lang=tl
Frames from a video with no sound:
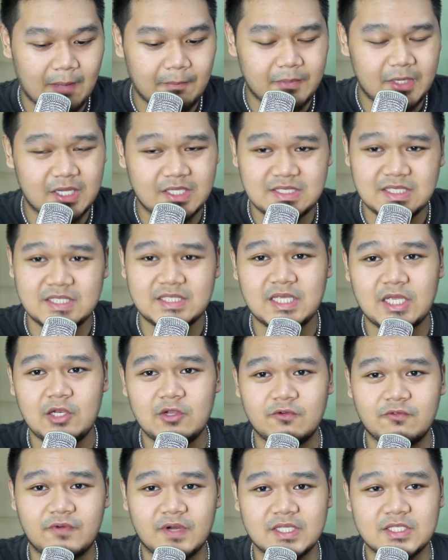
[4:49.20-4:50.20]
Um, nagsisale
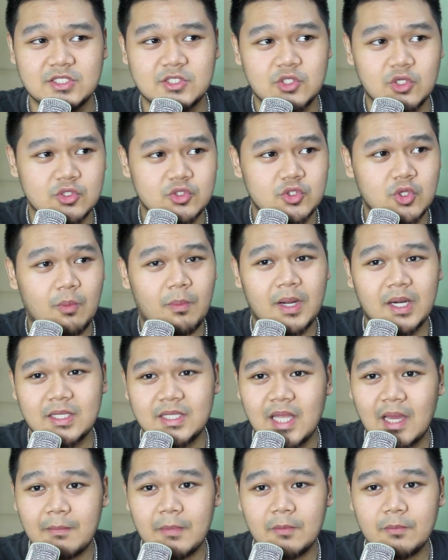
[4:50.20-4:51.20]
yung Vans doon. Sobrang
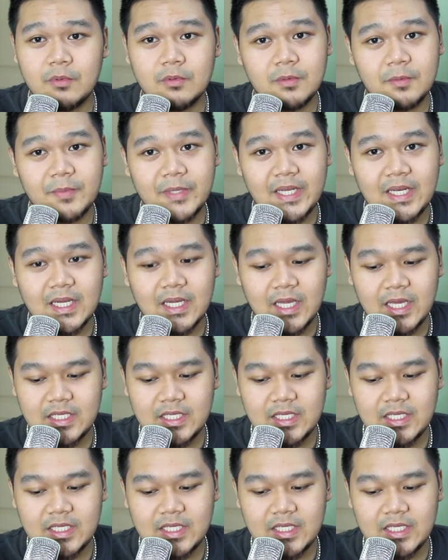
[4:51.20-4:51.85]
daming pumipila